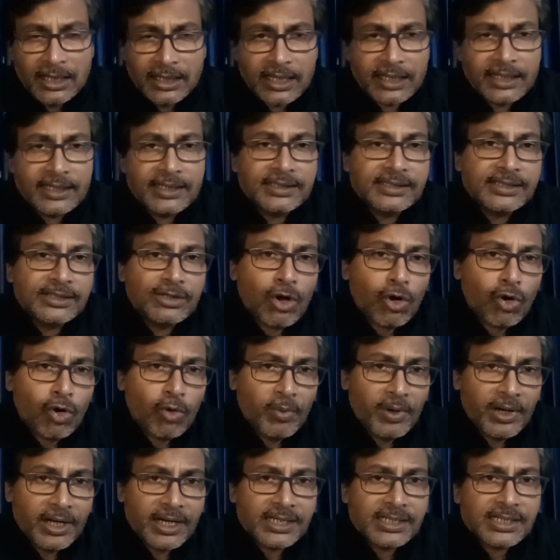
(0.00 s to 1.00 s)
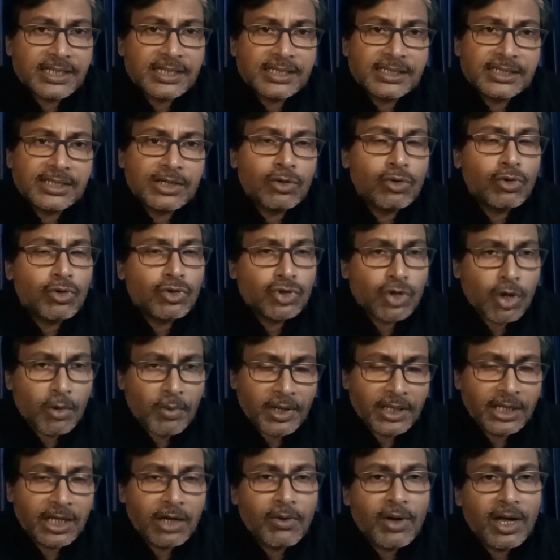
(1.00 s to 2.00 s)
তাদের যে ডকুমেন্টেশন সেগুলো
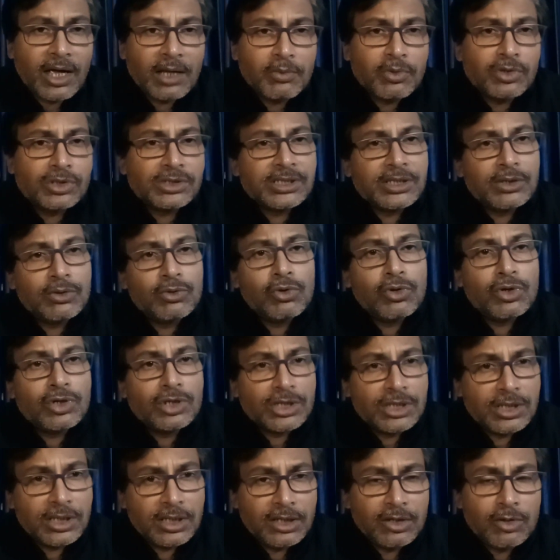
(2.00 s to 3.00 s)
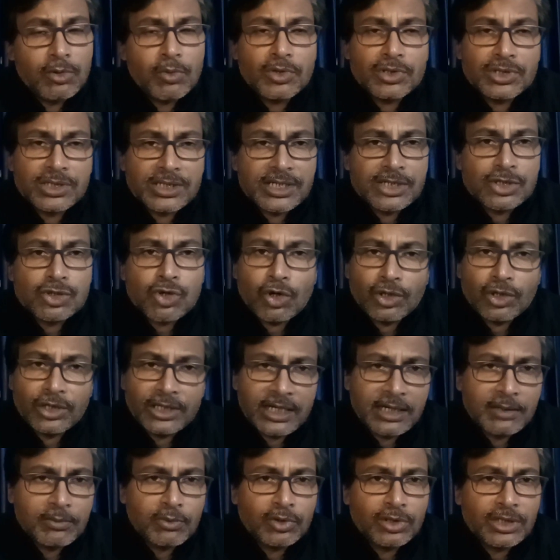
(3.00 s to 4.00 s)
জমা দেওয়া এবং সেগুলো ইউনিভার্সিটি ছ
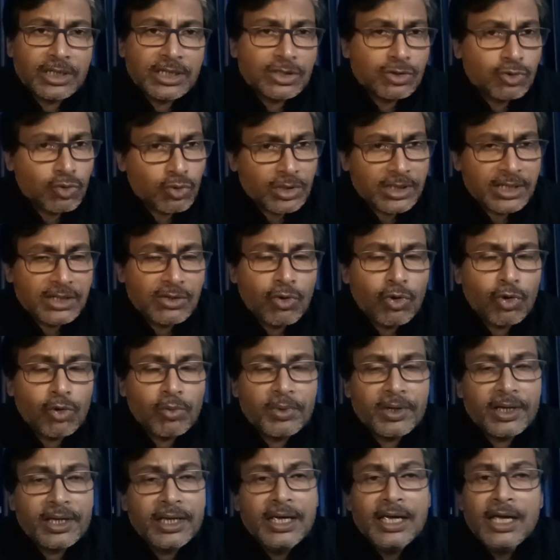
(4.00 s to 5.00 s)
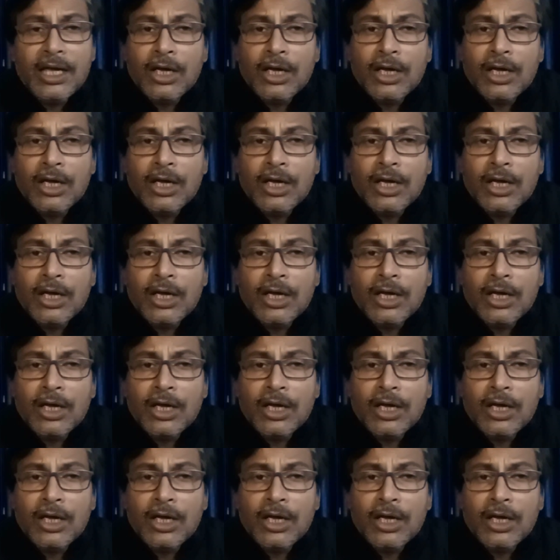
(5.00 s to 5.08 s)
দিনের মধ্যে স্কুটনি করবে